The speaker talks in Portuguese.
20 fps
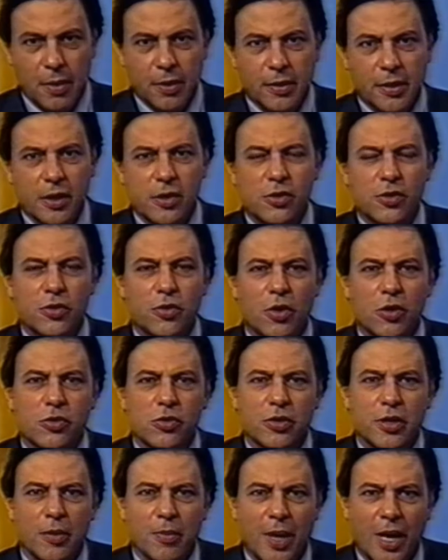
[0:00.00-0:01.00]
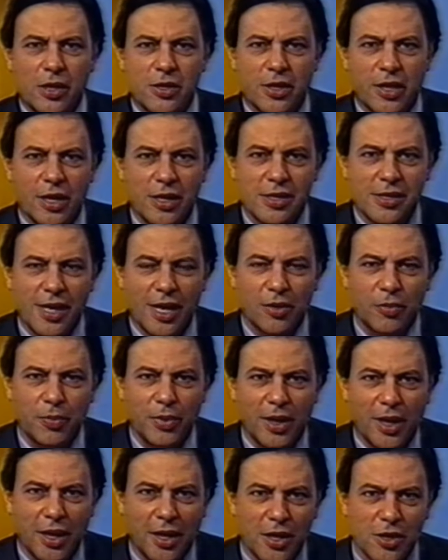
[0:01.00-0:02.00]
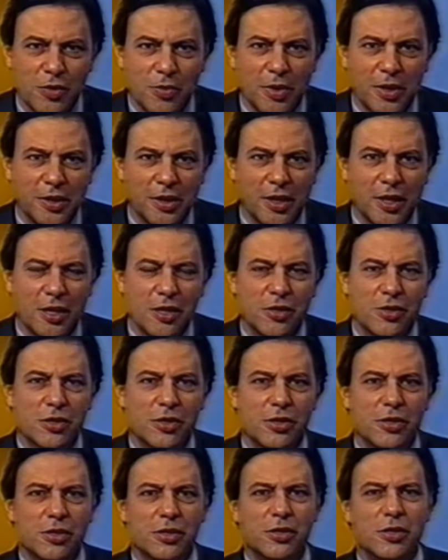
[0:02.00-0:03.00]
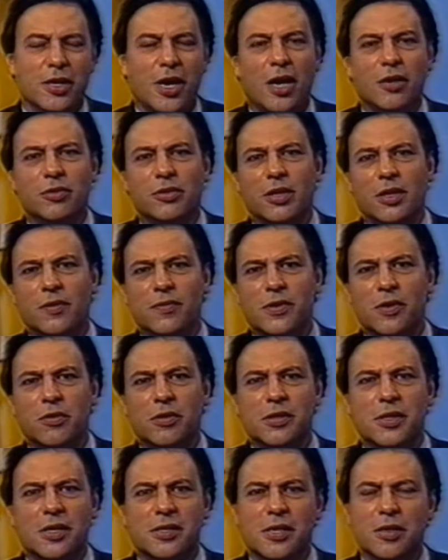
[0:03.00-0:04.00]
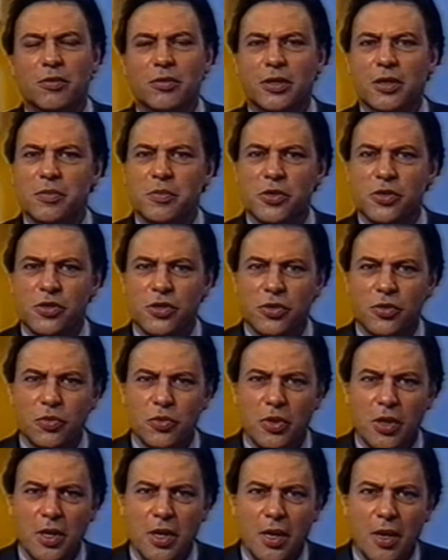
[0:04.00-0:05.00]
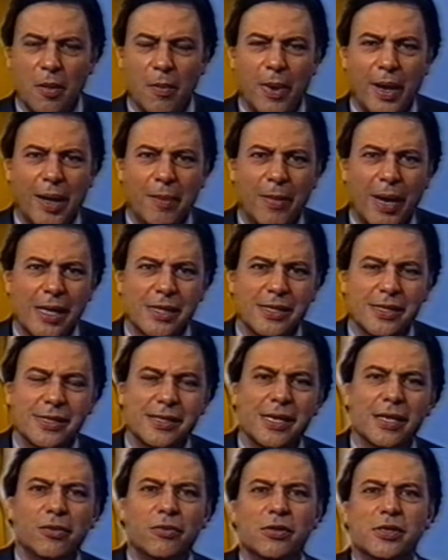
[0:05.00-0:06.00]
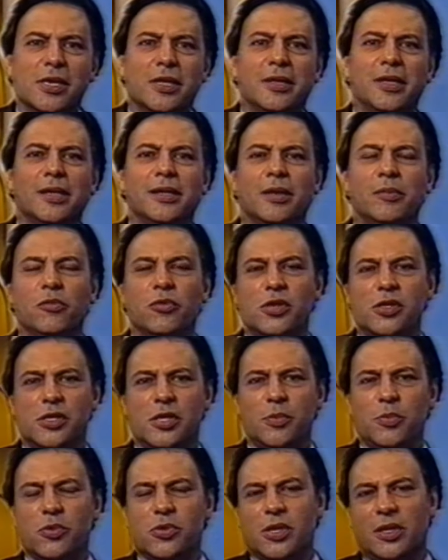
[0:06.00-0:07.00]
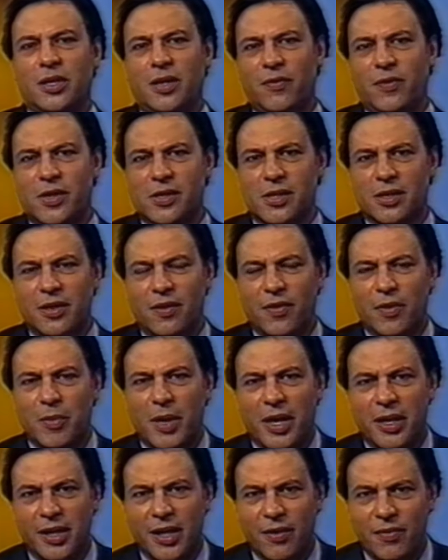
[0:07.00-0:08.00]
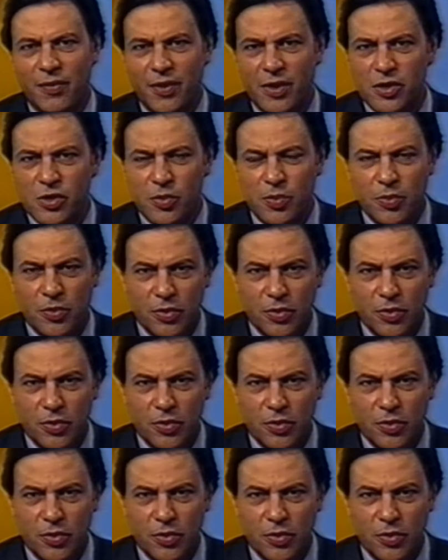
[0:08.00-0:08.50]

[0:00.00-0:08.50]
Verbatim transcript: desse nosso debate realizado pela Rede Bandeirantes de Rádio e Televisão, que está sendo transmitido para mais de 170 municípios através da TV Barriga Verde,